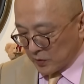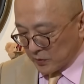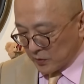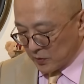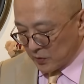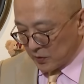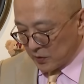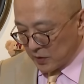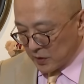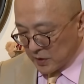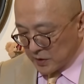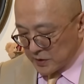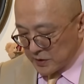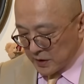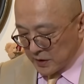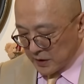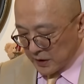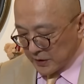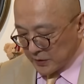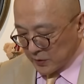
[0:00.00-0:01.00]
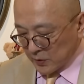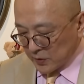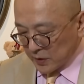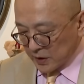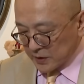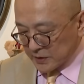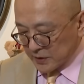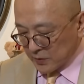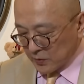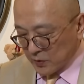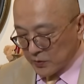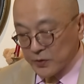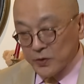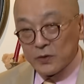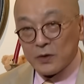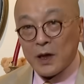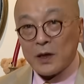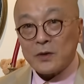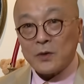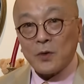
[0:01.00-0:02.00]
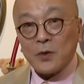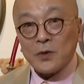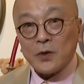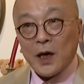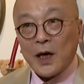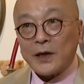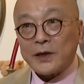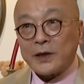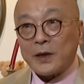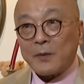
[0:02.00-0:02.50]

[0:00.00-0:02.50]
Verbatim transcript: あの前回と同じでこう QR コード入っ